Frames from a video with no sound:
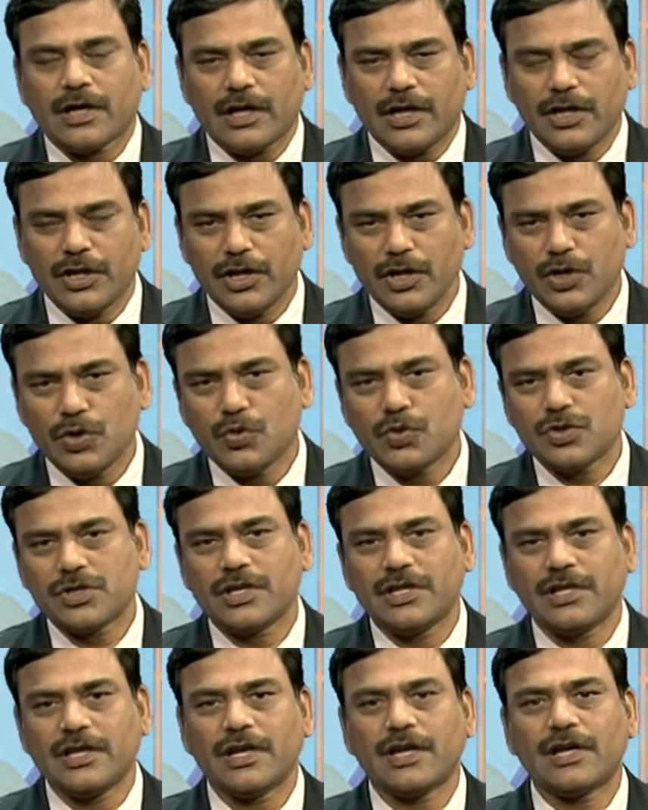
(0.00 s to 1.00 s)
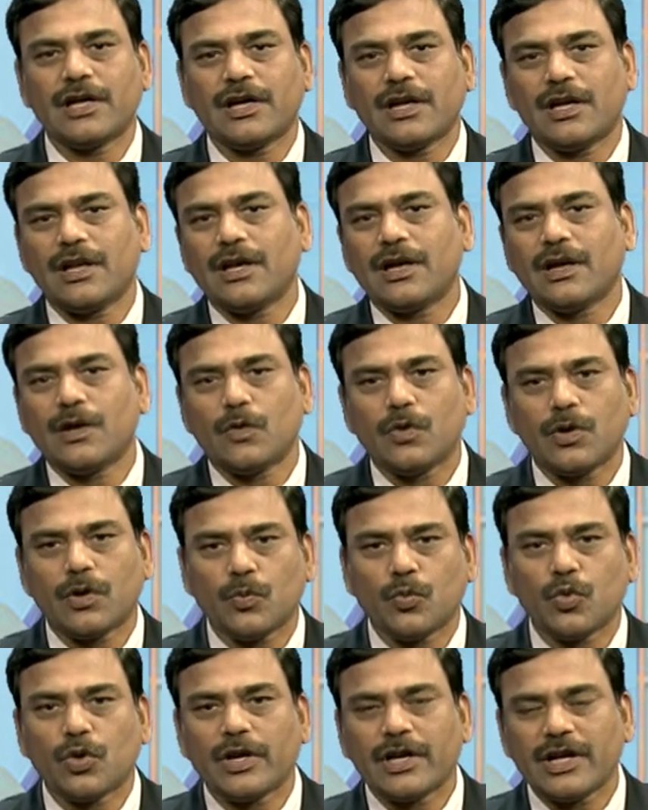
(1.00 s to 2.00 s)
కంటిన్యూస్గా దీర్ఘకాలంగా
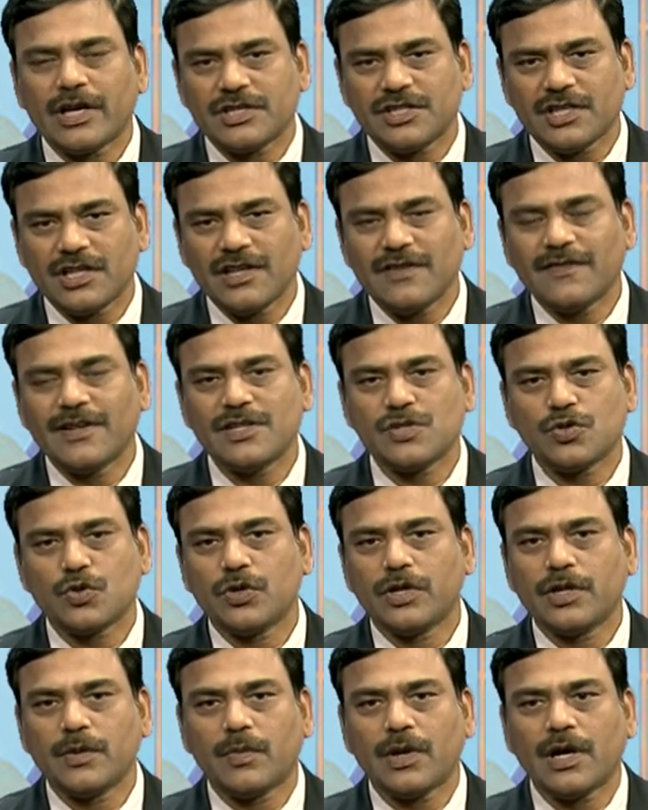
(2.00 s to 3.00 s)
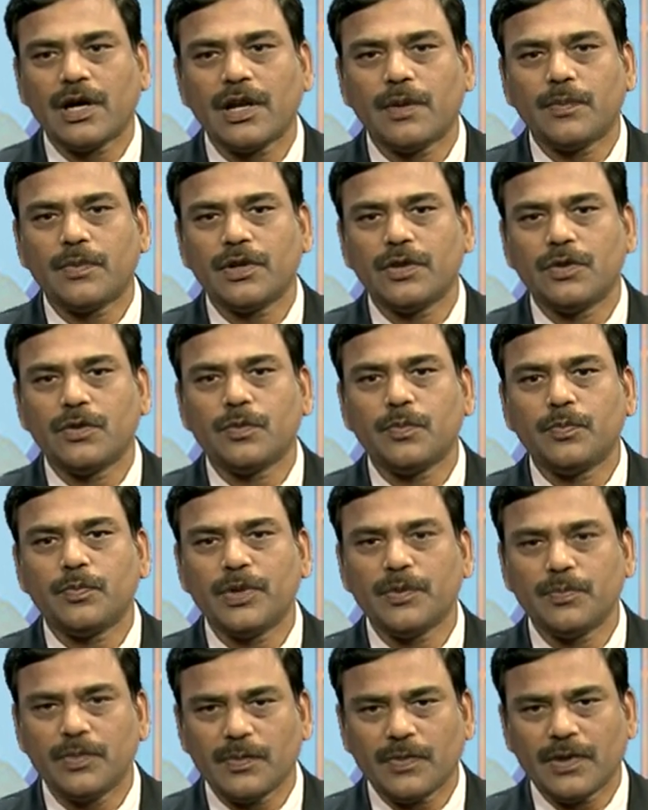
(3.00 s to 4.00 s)
ఉండటం మూలన చిన్న వయసులోనే పాలపళ్ళు
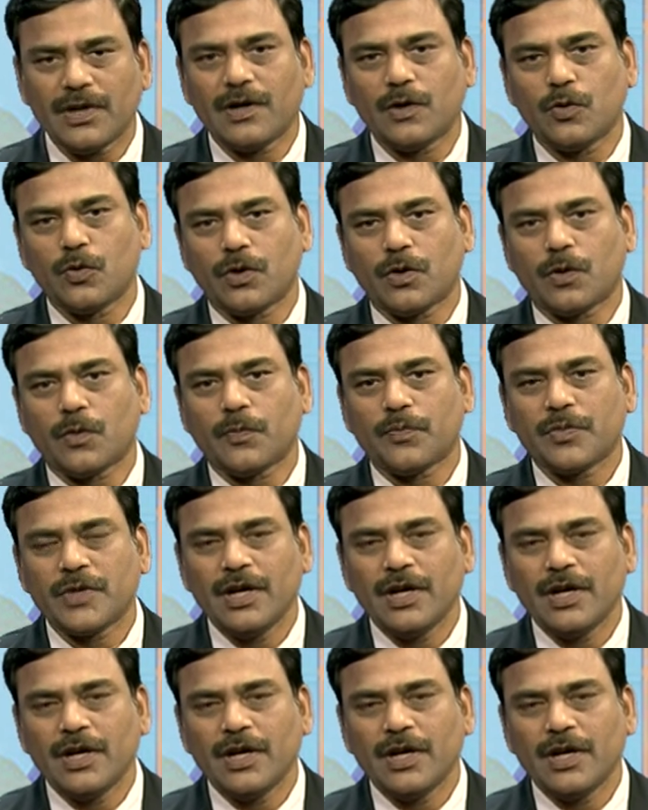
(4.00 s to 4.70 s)
పళ్ళు అవటం